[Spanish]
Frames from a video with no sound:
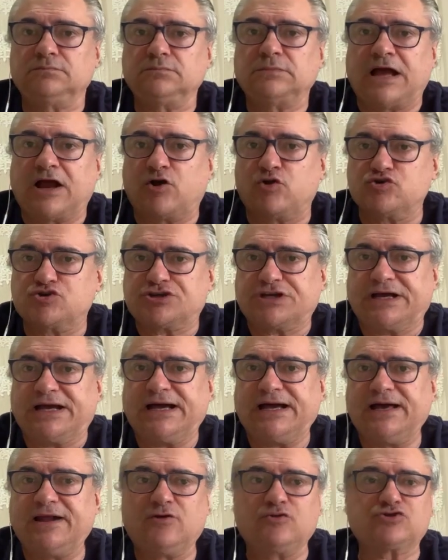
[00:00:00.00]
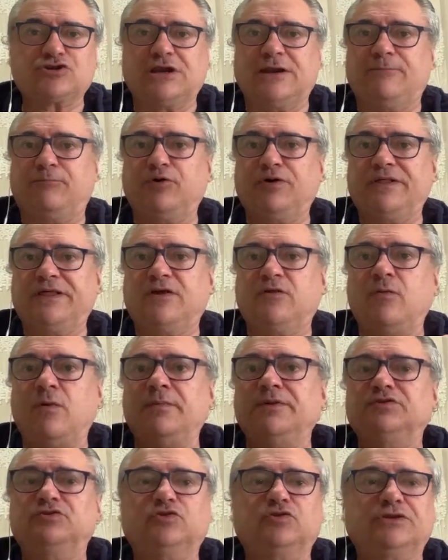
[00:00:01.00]
aconsejar o se le puede en un
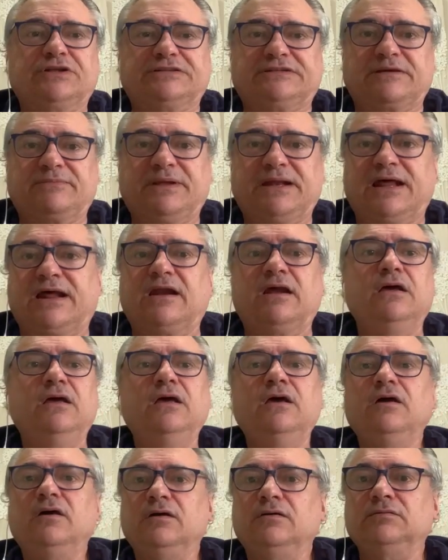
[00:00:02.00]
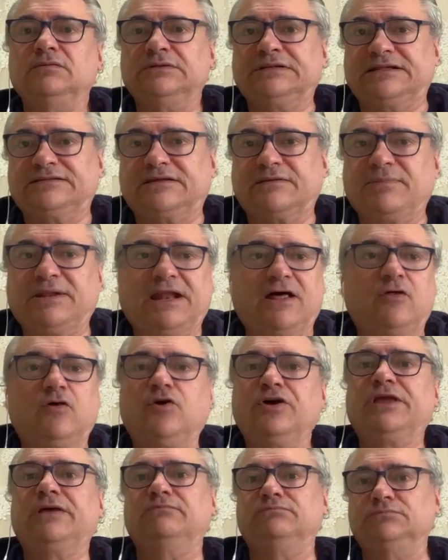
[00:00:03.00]
momento determinar, determinado,
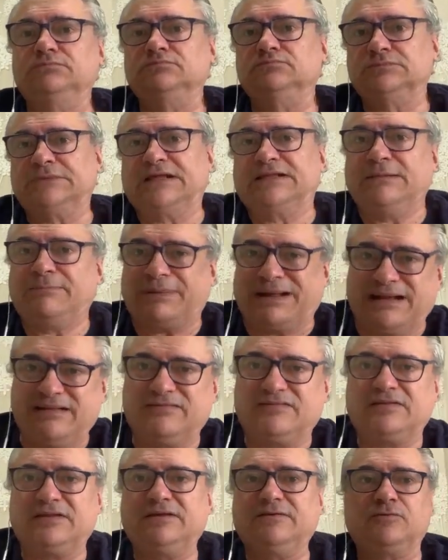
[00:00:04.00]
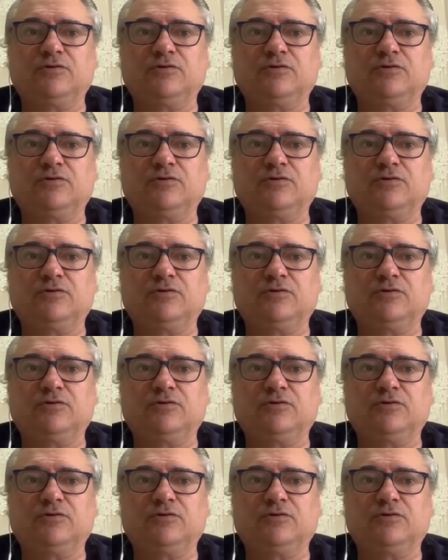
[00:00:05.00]
oye, ¿qué te parece?